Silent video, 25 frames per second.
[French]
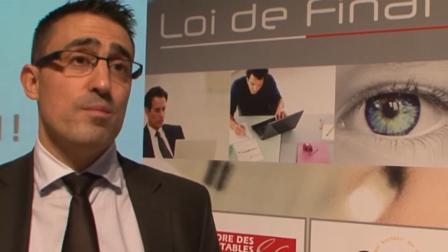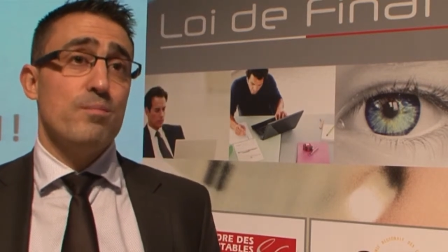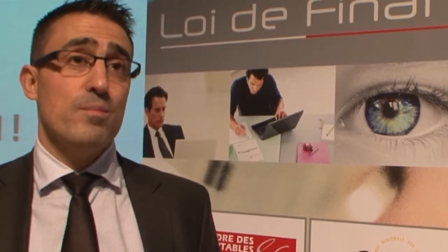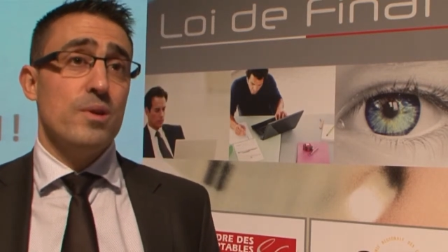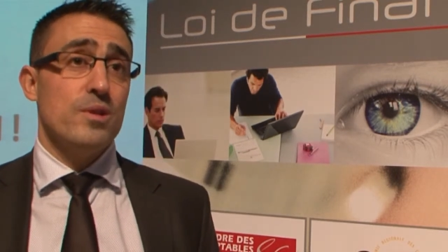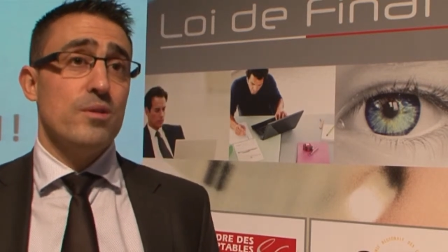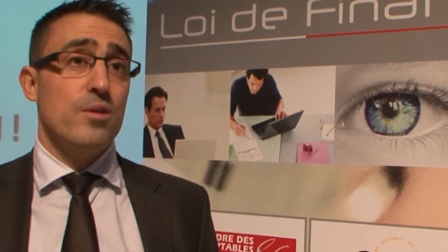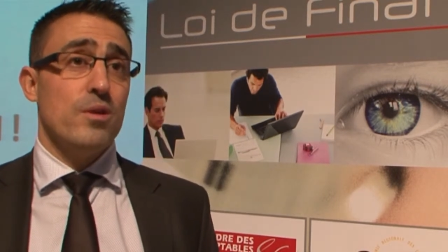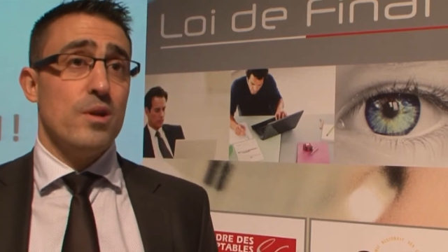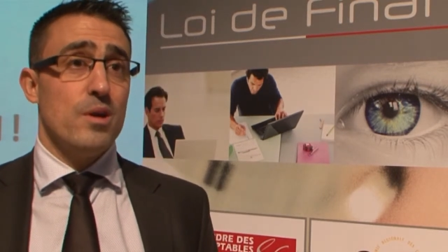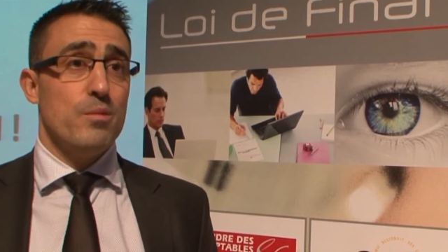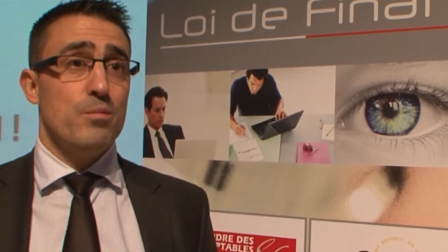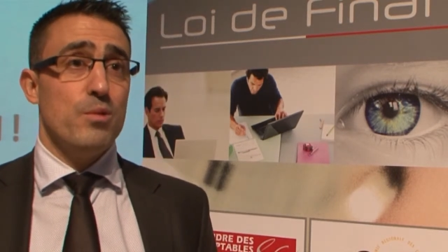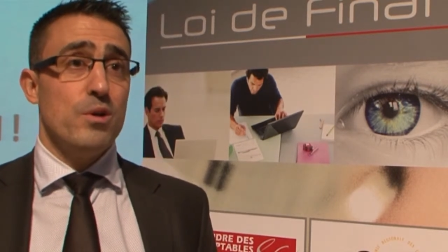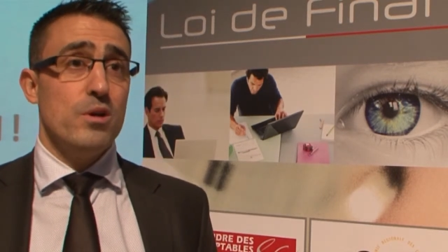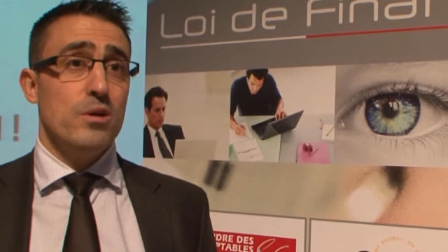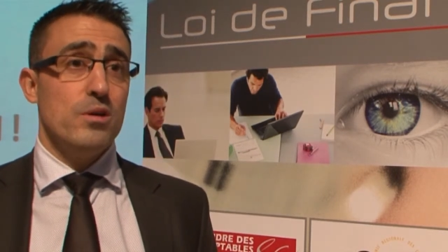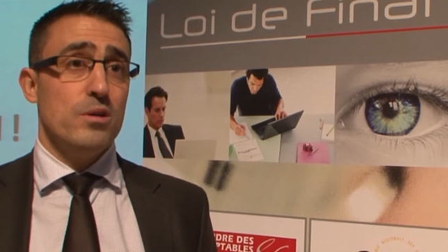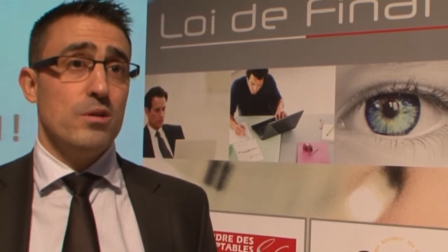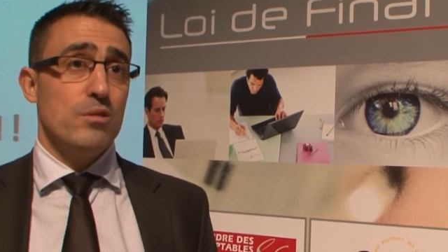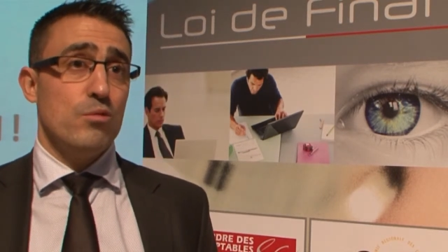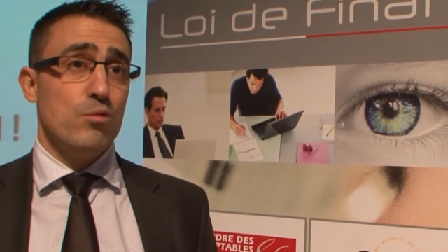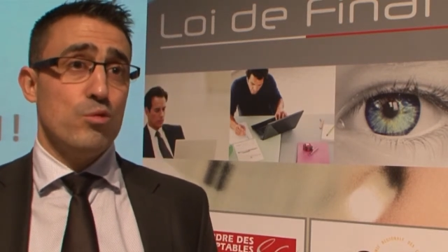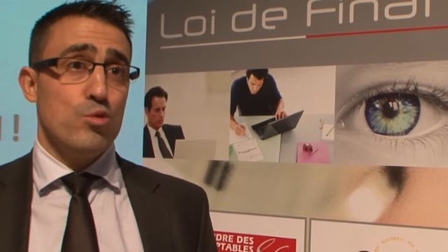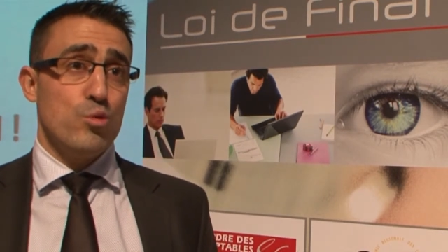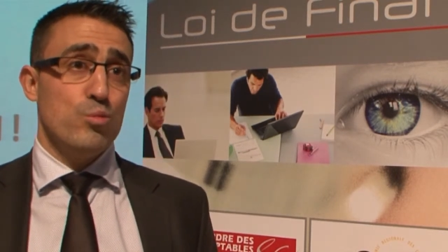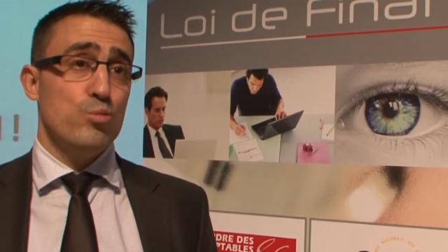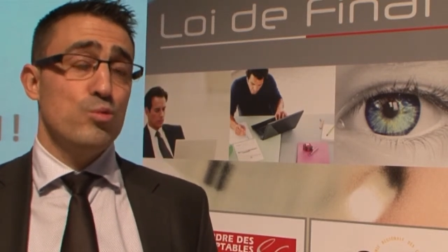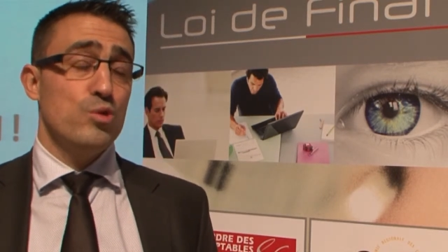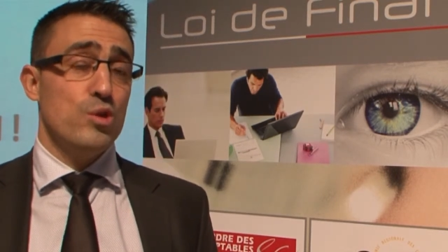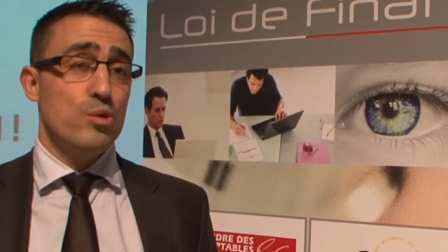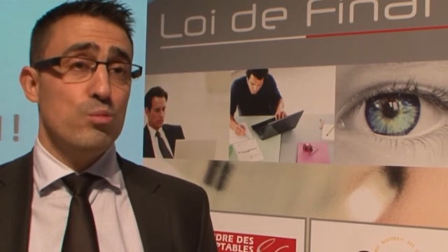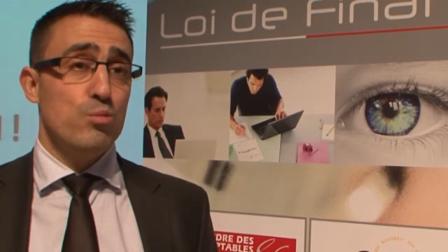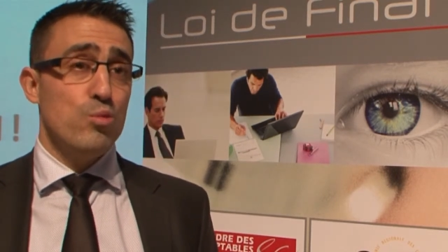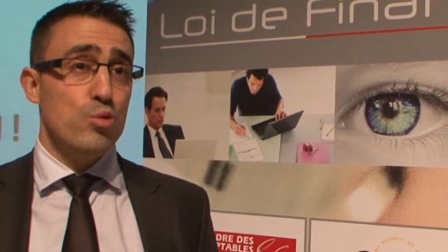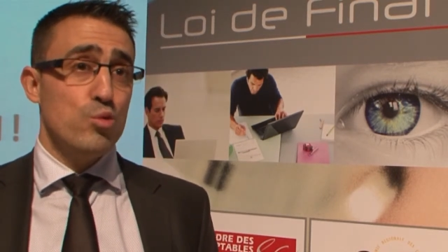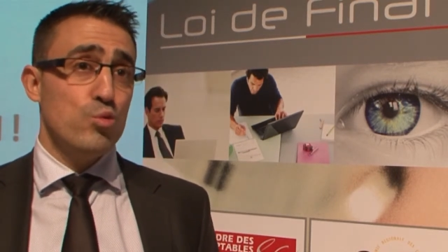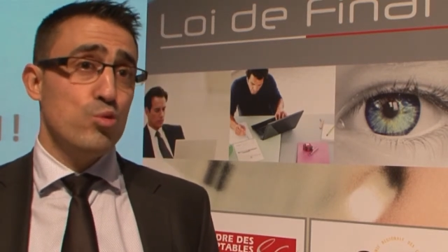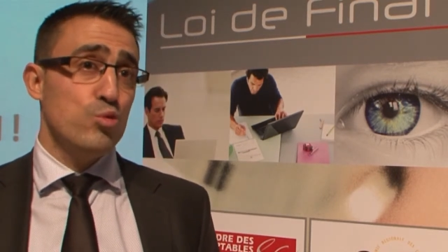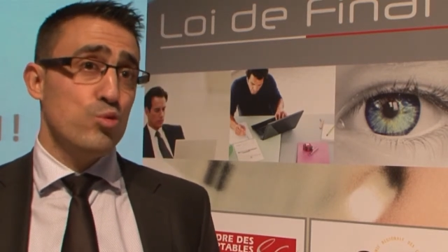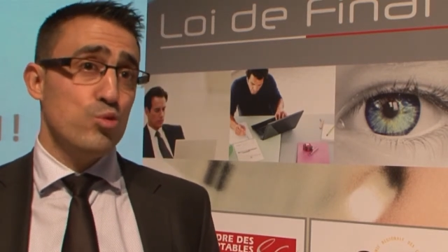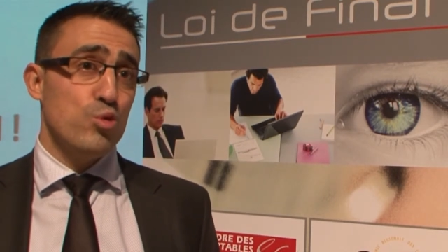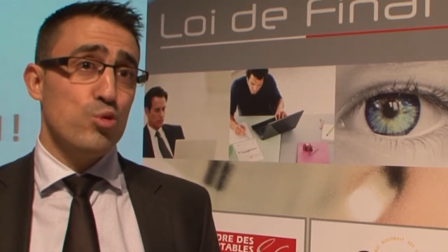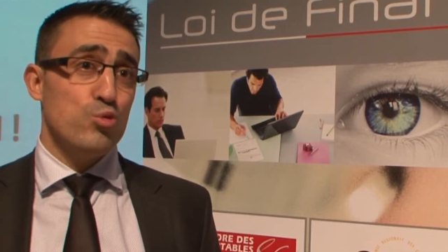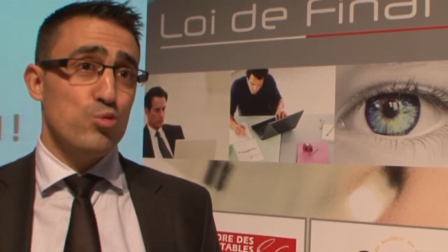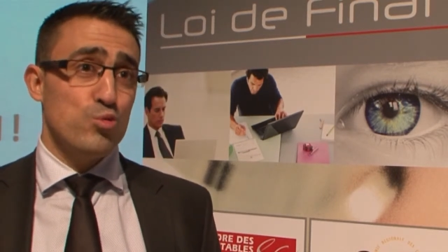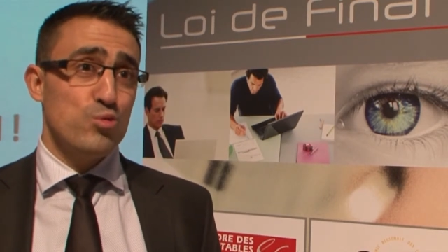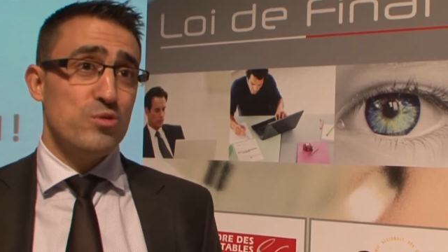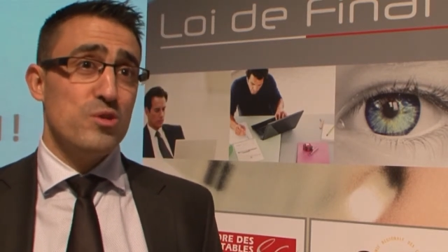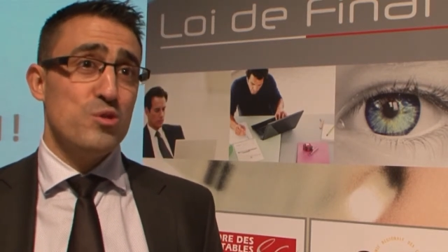main dans la main et on communique beaucoup
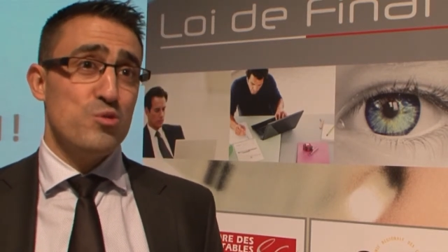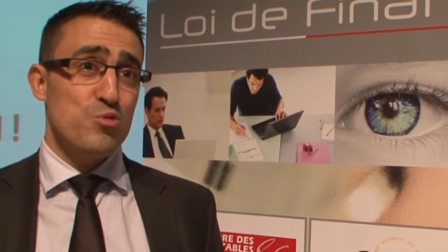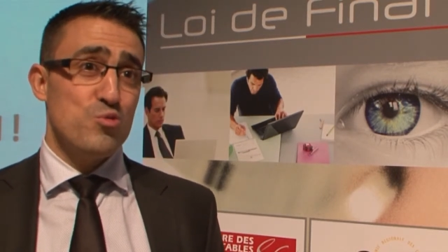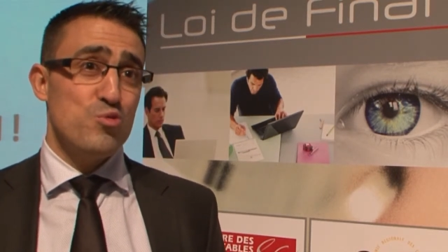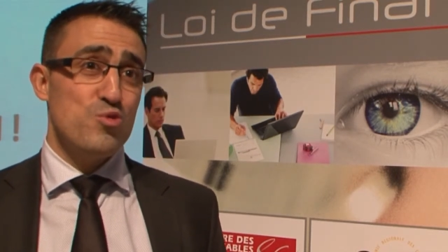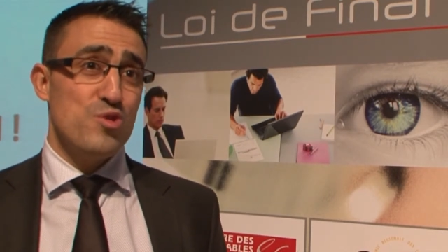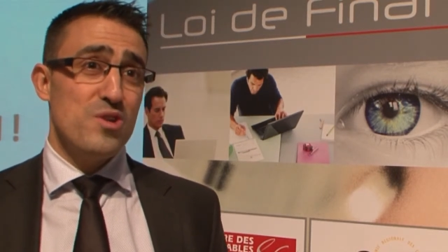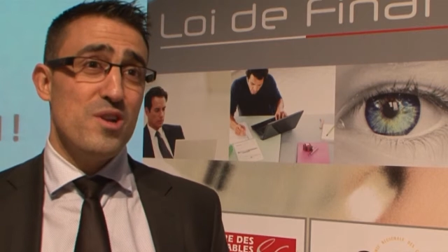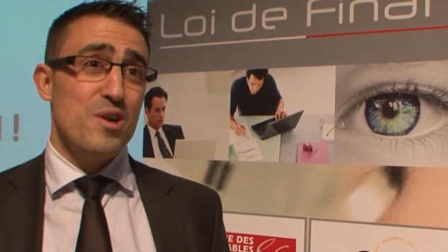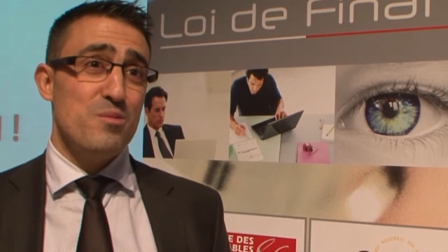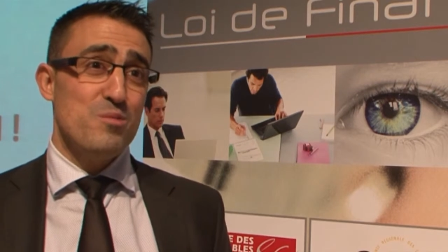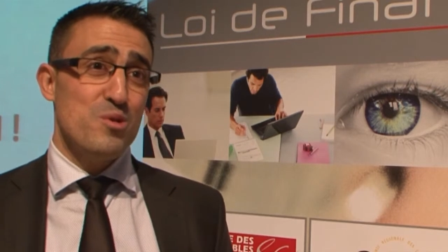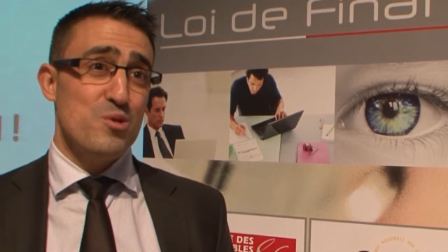sur tous ces sujets-là,